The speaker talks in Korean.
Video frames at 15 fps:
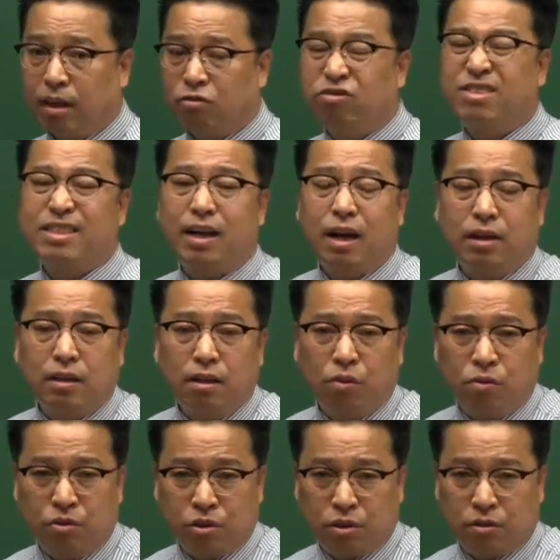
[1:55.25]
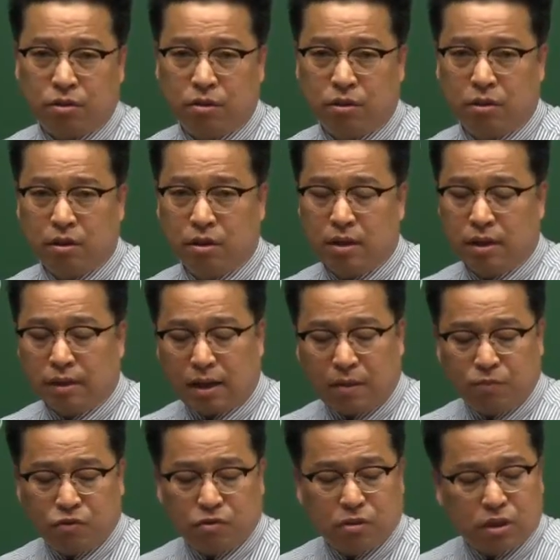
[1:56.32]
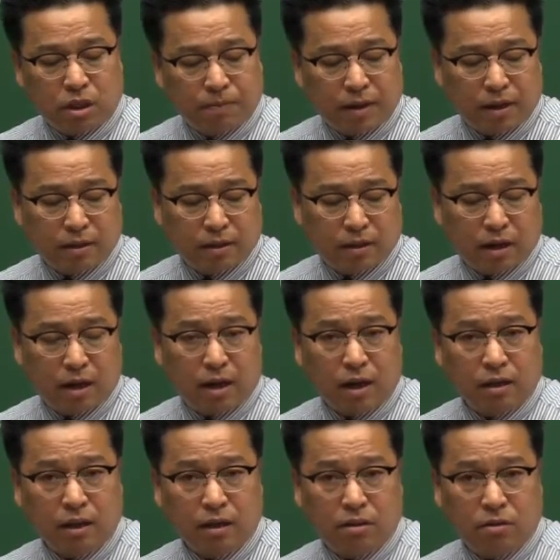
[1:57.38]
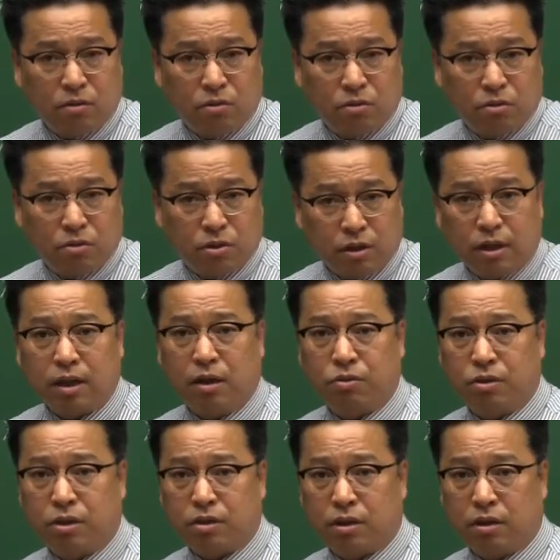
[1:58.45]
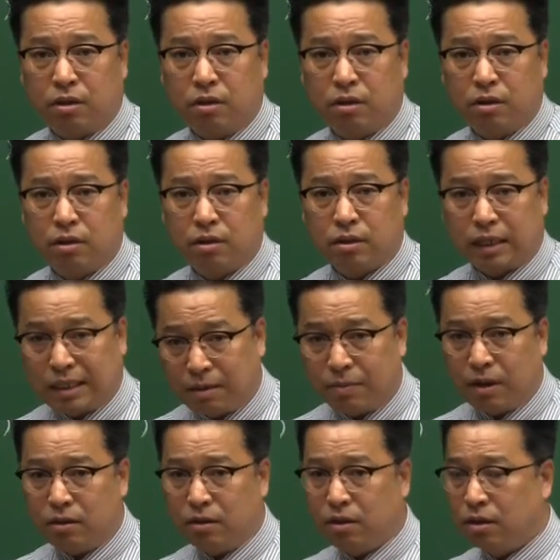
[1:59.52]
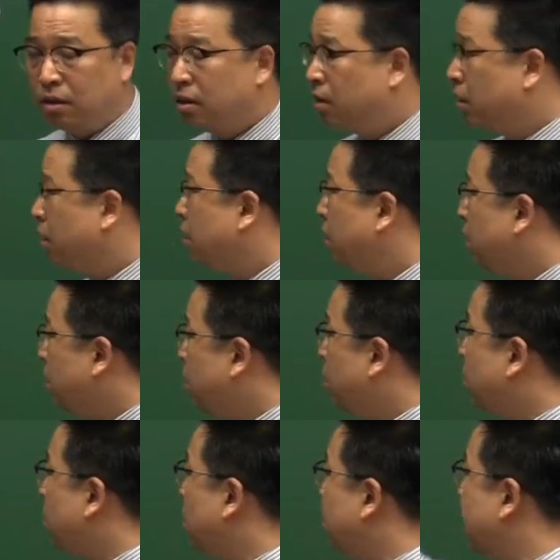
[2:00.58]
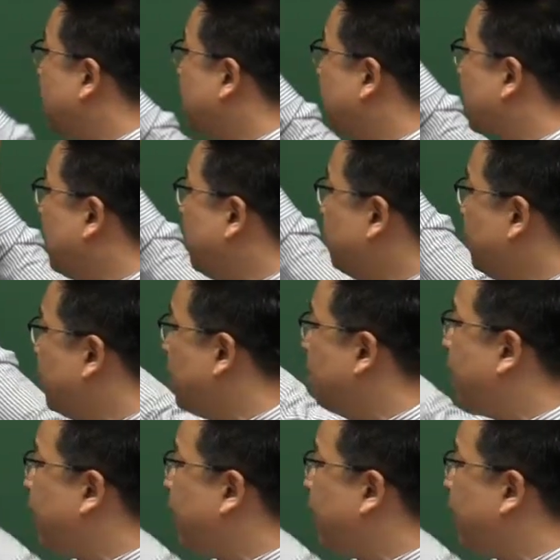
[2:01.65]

국세가 아닌 걸 고르시오. 다음 중 지방세가 아닌 걸 고르시 이렇게 나올 수 있어요. 자, 그러면 이거를 만약에 이 문제를